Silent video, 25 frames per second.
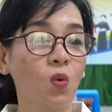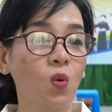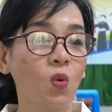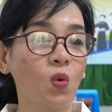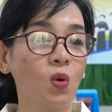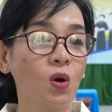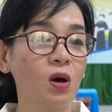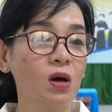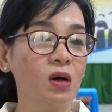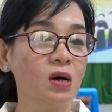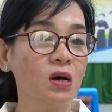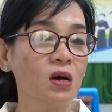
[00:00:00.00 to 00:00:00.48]

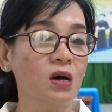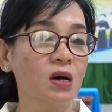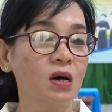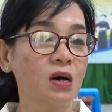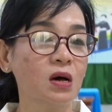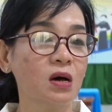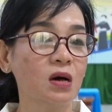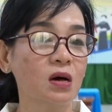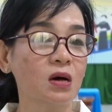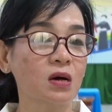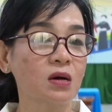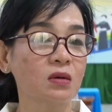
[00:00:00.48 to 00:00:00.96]
của à,
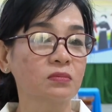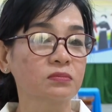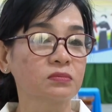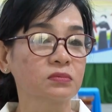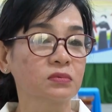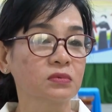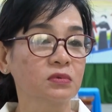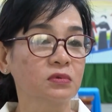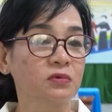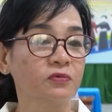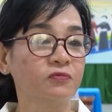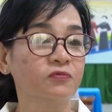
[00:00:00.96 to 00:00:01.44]

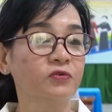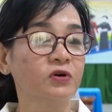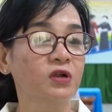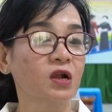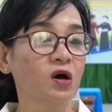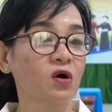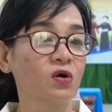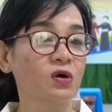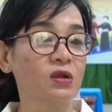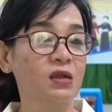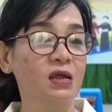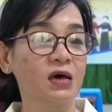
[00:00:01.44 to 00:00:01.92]
vừa
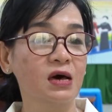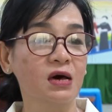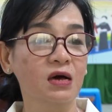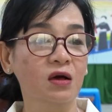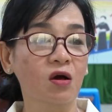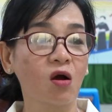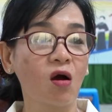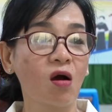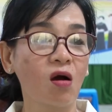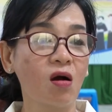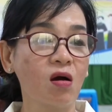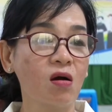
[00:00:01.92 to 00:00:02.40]
rồi là
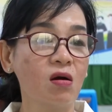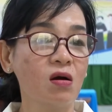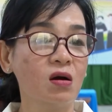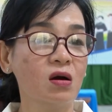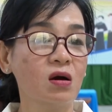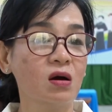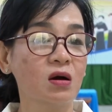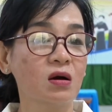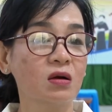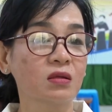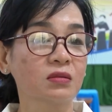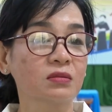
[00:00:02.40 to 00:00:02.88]
có
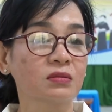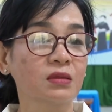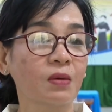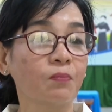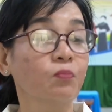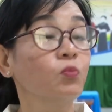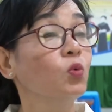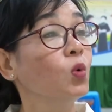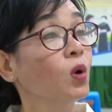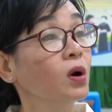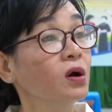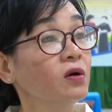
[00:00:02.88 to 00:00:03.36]

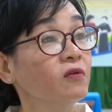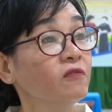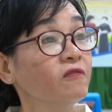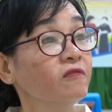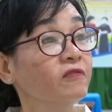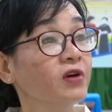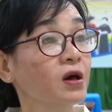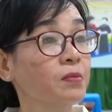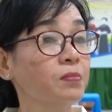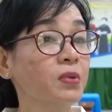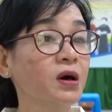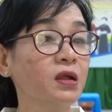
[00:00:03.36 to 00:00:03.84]
tập huấn
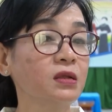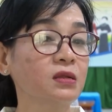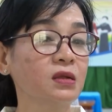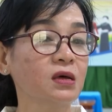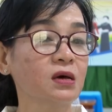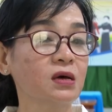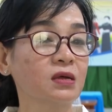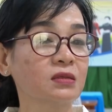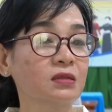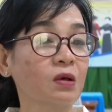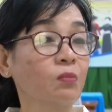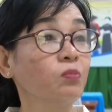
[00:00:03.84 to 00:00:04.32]
về bên
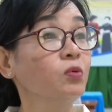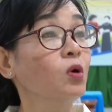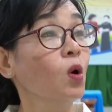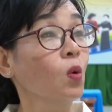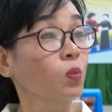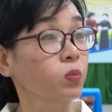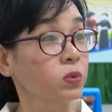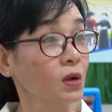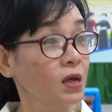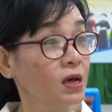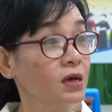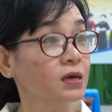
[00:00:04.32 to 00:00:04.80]
tổng
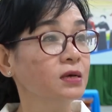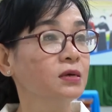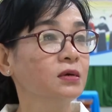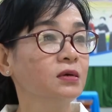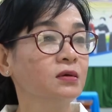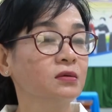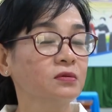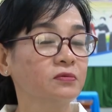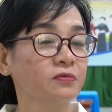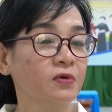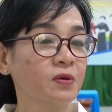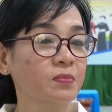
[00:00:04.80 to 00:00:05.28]
cục đó
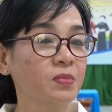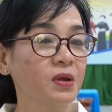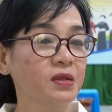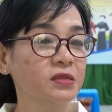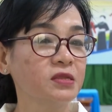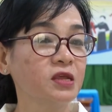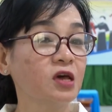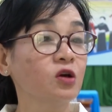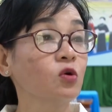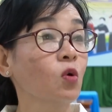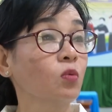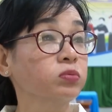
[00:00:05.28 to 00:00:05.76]
về
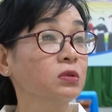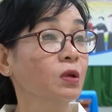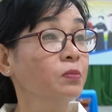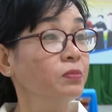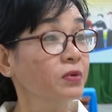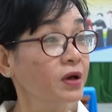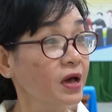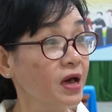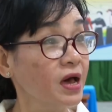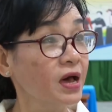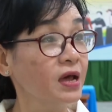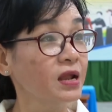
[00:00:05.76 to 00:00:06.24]
bên chi cục
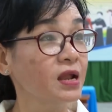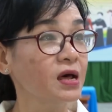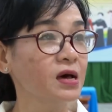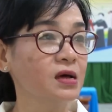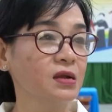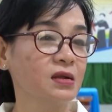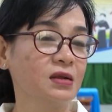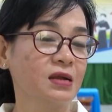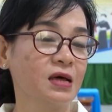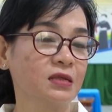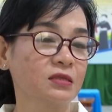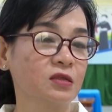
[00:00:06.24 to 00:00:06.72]
thống kê đó
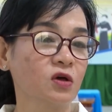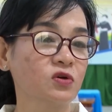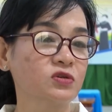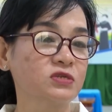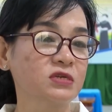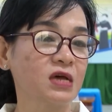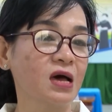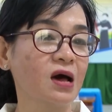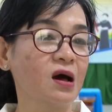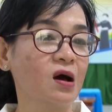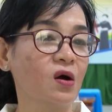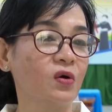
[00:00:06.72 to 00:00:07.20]
là tôi
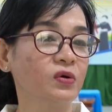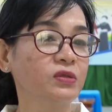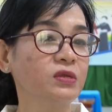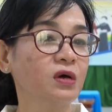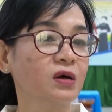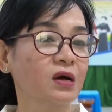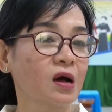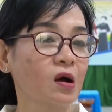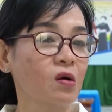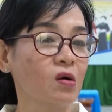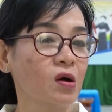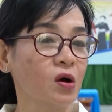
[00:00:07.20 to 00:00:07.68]
sẽ hỏi
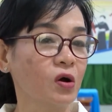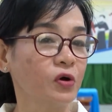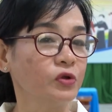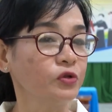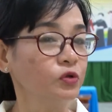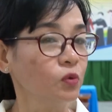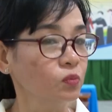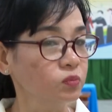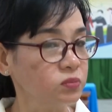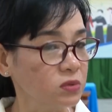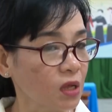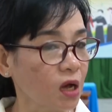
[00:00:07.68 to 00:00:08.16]
từng câu hỏi
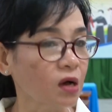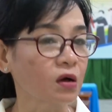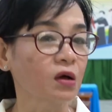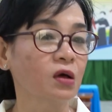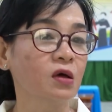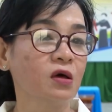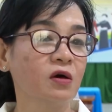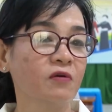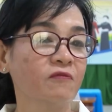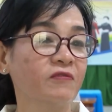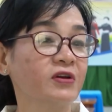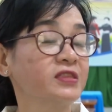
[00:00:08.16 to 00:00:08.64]
trung thực
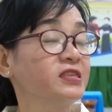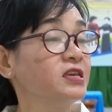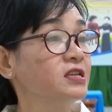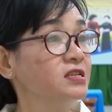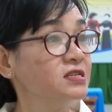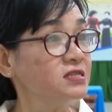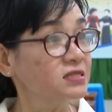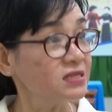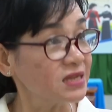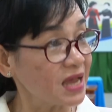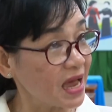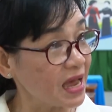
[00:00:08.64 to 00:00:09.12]
và
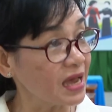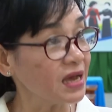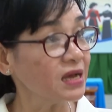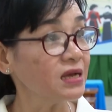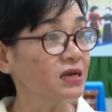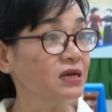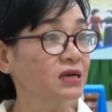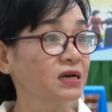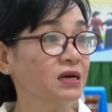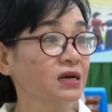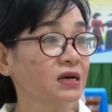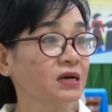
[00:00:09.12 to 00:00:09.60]
chính xác
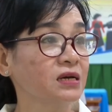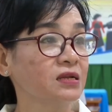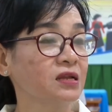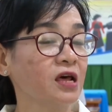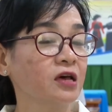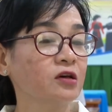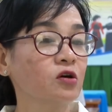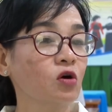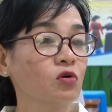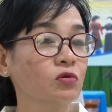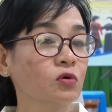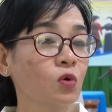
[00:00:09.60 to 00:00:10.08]

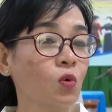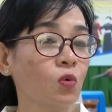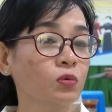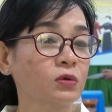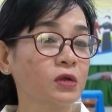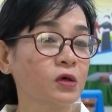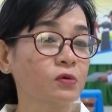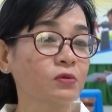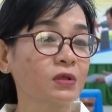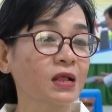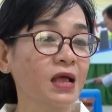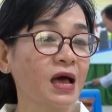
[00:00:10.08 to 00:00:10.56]
để có
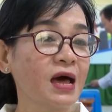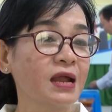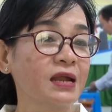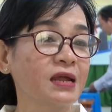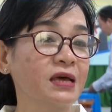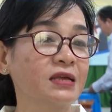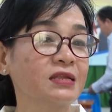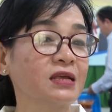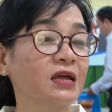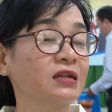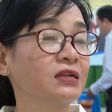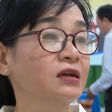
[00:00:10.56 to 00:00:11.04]
cuộc điều tra
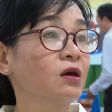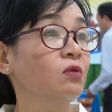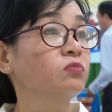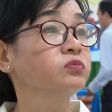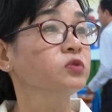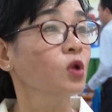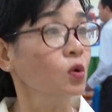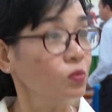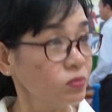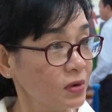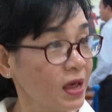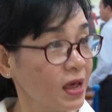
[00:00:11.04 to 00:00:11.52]
này thành công tốt